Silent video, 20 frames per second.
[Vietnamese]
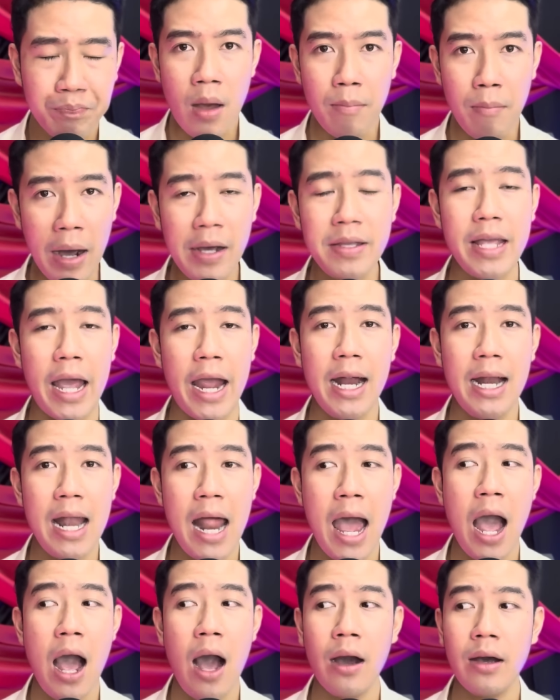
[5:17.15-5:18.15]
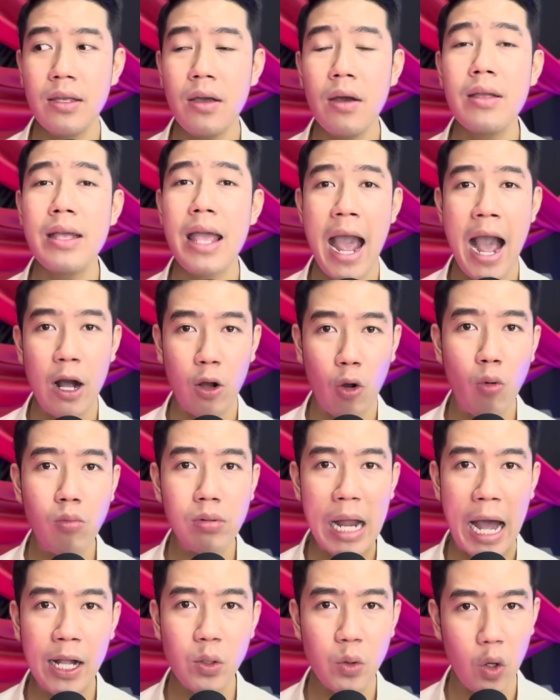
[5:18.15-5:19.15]
Bởi vậy là ở dưới nhà cũng
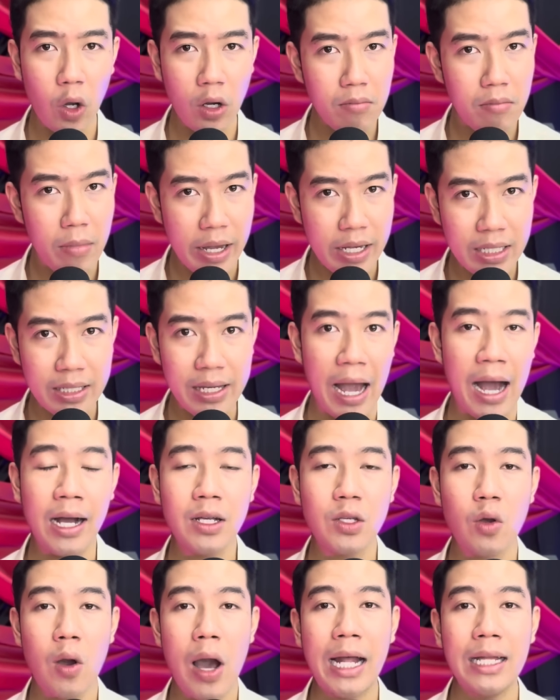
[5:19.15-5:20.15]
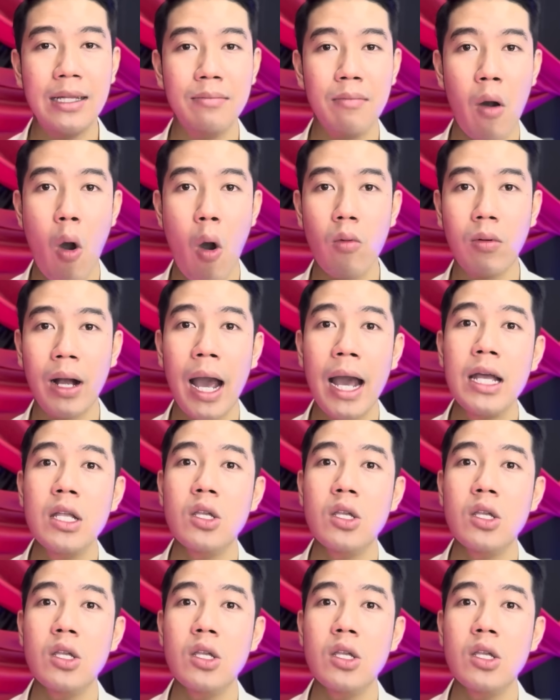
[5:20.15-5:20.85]
đã chuẩn bị sẵn cho anh một cái